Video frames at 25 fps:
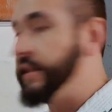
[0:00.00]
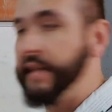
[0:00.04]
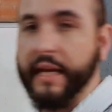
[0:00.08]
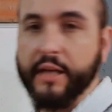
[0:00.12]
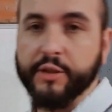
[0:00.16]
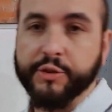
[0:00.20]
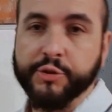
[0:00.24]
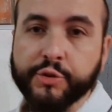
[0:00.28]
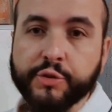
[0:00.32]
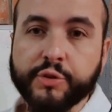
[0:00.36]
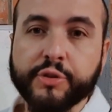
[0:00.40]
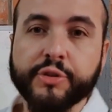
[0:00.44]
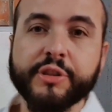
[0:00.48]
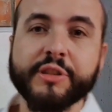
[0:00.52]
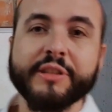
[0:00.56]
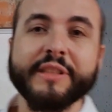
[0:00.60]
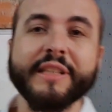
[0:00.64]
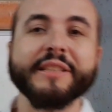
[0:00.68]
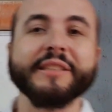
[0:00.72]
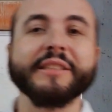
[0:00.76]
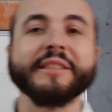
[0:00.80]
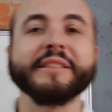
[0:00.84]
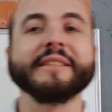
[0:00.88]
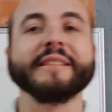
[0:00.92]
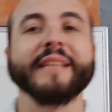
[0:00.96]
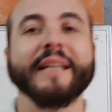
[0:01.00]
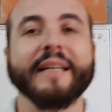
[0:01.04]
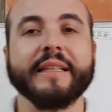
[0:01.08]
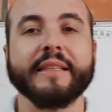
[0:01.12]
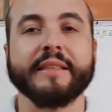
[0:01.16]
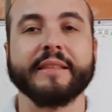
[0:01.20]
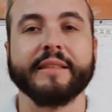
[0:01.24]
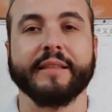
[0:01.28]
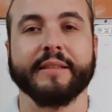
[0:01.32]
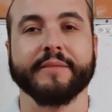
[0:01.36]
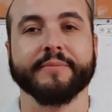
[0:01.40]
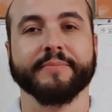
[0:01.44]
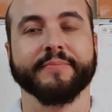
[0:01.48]
ajuste de
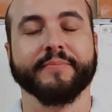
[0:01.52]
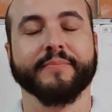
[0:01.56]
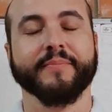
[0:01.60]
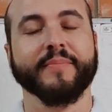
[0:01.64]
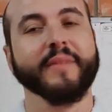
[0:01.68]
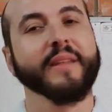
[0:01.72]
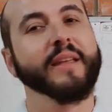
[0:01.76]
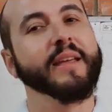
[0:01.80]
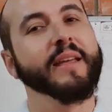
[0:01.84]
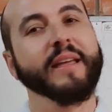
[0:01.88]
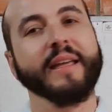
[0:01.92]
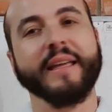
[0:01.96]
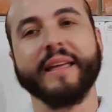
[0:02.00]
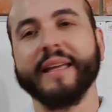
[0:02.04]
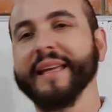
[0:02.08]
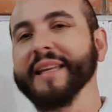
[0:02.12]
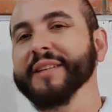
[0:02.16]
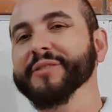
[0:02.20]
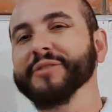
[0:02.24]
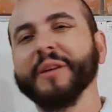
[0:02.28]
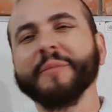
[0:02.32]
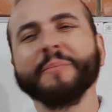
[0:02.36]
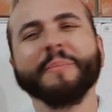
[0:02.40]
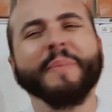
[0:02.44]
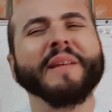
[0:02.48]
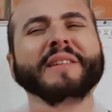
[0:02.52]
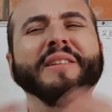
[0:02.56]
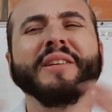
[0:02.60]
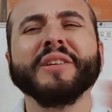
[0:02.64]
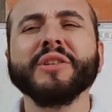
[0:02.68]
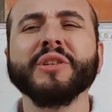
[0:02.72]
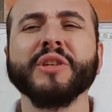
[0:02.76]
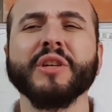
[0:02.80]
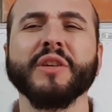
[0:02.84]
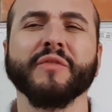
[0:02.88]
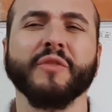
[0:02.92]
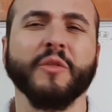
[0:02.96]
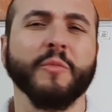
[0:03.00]
distância. Isso é
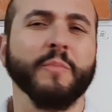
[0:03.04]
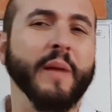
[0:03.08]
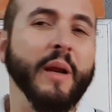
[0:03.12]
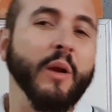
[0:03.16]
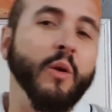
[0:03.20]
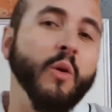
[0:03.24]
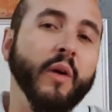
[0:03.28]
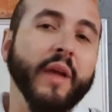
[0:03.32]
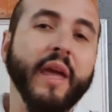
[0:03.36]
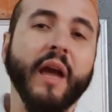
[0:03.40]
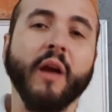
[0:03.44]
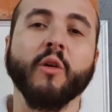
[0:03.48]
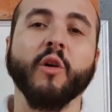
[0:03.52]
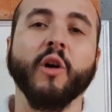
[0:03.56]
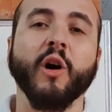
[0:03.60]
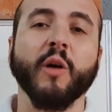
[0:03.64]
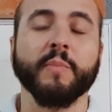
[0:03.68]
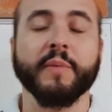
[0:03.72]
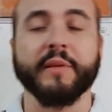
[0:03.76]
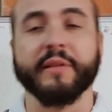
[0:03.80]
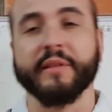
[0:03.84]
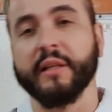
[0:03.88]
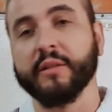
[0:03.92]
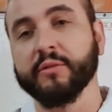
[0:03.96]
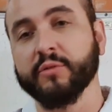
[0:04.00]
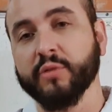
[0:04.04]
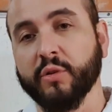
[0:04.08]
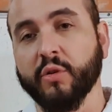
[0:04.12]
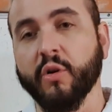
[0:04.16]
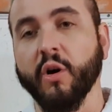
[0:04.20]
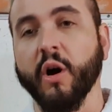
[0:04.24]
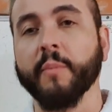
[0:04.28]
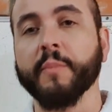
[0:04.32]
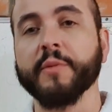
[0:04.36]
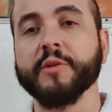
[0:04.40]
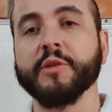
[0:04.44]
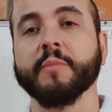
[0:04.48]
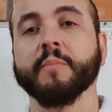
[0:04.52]
imprescindível para qualquer golpe, tanto
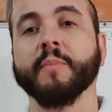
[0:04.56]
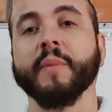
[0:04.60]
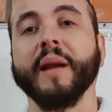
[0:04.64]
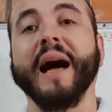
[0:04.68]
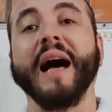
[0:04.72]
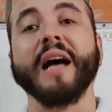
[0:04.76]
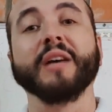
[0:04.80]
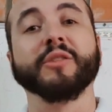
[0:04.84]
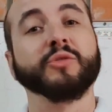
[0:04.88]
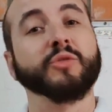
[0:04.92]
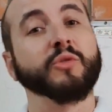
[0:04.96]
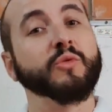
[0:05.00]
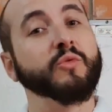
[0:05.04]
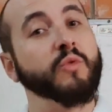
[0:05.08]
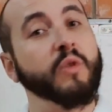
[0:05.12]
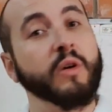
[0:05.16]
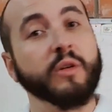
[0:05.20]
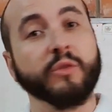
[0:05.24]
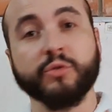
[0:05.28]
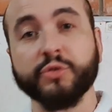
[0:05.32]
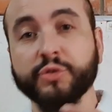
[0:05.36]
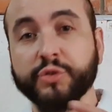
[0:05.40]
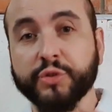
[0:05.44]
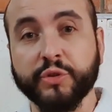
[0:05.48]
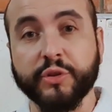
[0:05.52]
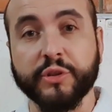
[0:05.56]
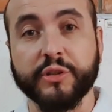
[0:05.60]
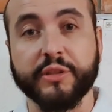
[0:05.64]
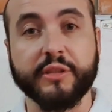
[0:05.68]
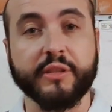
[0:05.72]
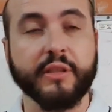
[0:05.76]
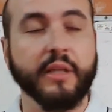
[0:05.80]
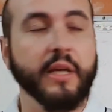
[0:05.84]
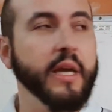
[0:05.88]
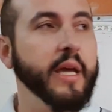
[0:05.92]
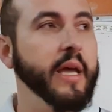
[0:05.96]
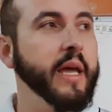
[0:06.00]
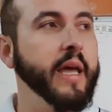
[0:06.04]
golpe de braço quanto chutes.
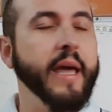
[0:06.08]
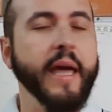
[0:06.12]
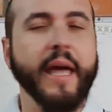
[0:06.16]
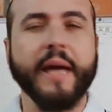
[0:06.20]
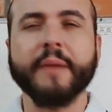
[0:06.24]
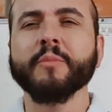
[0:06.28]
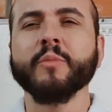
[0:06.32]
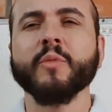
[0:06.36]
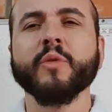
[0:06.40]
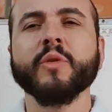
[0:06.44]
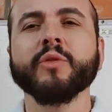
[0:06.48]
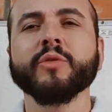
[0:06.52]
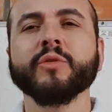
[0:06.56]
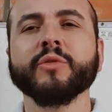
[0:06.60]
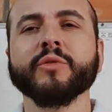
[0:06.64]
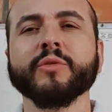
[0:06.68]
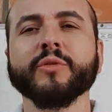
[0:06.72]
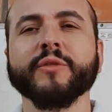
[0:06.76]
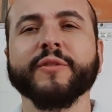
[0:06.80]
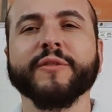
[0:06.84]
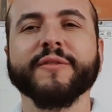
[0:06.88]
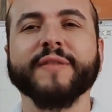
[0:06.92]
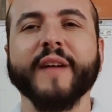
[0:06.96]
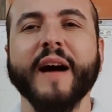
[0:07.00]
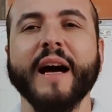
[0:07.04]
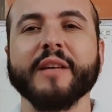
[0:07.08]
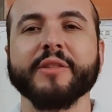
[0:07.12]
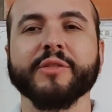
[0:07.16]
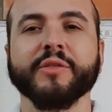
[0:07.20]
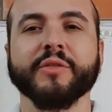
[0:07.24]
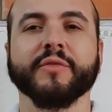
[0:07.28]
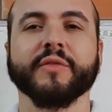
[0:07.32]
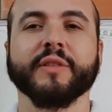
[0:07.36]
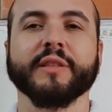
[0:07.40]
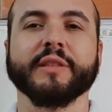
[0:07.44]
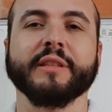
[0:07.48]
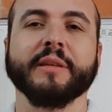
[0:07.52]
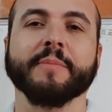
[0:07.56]
É muito fácil
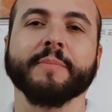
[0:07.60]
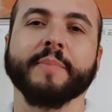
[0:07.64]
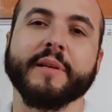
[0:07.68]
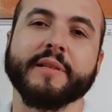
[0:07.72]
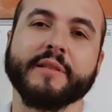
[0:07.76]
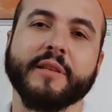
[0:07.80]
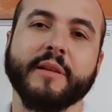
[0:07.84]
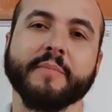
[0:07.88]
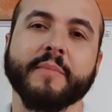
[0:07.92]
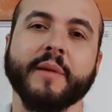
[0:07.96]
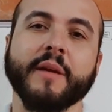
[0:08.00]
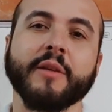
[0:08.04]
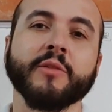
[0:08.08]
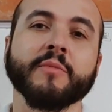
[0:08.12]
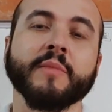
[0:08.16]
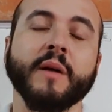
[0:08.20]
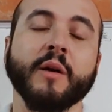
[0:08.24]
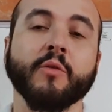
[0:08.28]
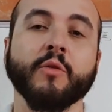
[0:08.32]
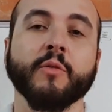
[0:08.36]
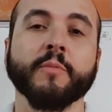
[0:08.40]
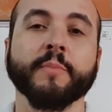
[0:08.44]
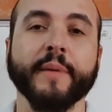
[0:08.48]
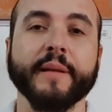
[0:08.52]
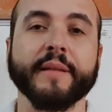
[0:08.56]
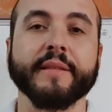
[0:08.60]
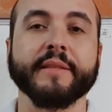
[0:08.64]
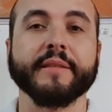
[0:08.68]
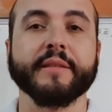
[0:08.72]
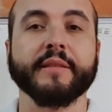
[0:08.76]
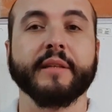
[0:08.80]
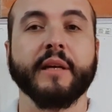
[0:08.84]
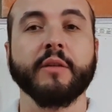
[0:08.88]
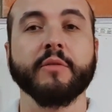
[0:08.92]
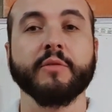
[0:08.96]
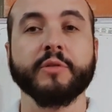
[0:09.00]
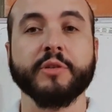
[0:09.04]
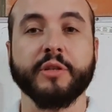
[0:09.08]
você perceber numa
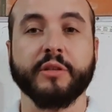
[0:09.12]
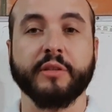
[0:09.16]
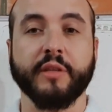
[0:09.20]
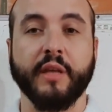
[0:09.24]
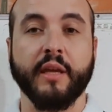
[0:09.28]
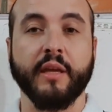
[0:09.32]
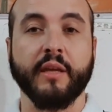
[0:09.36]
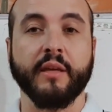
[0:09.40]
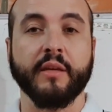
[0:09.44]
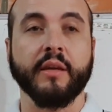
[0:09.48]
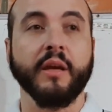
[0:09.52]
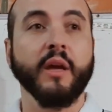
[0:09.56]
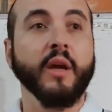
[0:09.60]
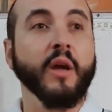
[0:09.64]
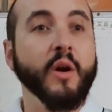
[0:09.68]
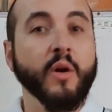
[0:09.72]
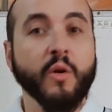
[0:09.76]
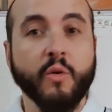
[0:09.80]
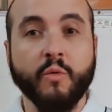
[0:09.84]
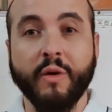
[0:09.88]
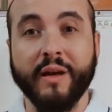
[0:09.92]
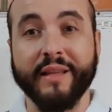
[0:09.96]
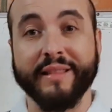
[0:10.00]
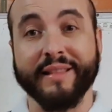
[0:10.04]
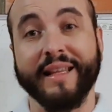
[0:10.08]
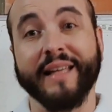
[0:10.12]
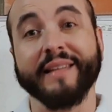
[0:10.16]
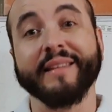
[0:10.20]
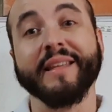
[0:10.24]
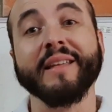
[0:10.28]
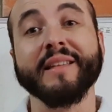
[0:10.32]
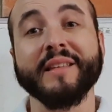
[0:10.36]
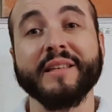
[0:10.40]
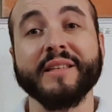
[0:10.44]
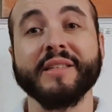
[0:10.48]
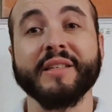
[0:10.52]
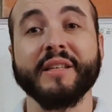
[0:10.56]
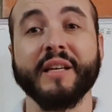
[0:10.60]
competição onde tem um atleta
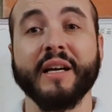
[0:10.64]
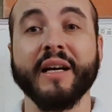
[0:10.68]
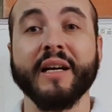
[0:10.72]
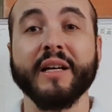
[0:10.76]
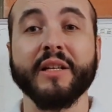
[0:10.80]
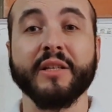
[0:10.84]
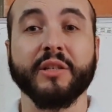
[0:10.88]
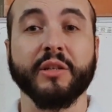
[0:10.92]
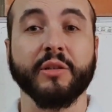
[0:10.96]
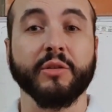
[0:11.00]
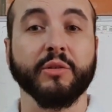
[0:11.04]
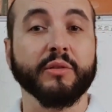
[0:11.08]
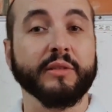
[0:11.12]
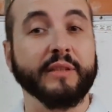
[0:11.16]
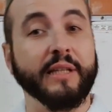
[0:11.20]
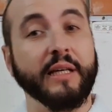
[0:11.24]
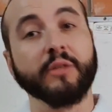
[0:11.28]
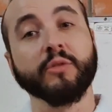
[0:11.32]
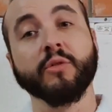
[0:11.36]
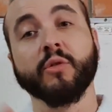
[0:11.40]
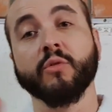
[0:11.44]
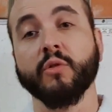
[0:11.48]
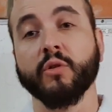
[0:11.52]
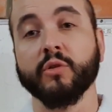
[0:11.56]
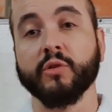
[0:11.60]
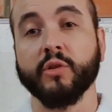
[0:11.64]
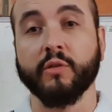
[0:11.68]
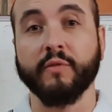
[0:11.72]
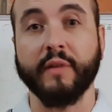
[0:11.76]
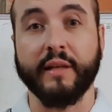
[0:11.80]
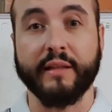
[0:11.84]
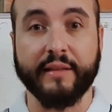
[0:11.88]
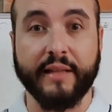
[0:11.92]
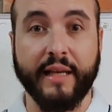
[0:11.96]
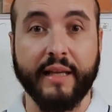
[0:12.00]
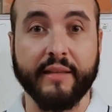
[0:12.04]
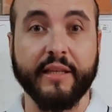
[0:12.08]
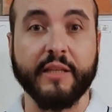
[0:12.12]
iniciante lutando contra um
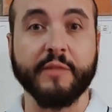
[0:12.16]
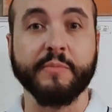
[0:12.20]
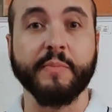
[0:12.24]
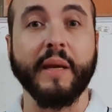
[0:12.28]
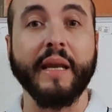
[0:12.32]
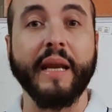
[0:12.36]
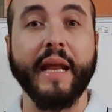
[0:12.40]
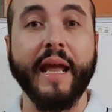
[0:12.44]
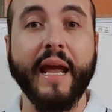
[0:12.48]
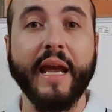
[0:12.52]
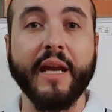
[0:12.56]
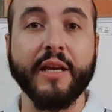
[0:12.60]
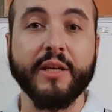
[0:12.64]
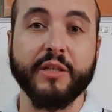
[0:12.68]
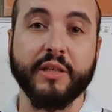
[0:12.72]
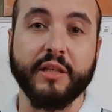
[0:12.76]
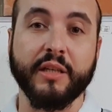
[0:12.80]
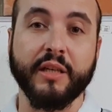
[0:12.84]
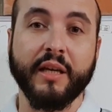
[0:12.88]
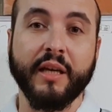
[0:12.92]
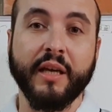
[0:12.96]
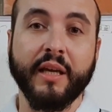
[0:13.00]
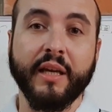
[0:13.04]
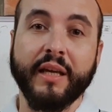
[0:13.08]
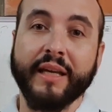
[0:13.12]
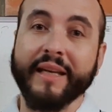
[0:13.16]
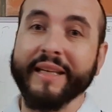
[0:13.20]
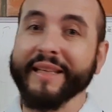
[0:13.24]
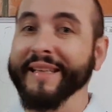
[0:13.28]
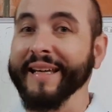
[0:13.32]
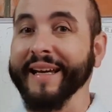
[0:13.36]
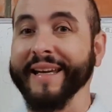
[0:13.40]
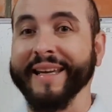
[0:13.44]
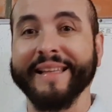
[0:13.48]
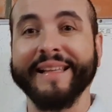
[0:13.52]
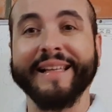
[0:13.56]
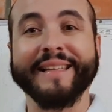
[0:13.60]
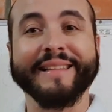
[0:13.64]
atleta experiente, que
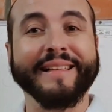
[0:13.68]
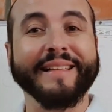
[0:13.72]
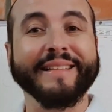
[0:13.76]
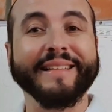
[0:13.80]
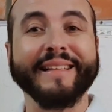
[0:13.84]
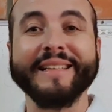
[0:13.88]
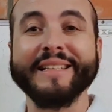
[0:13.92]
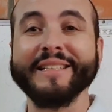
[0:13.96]
aquele atleta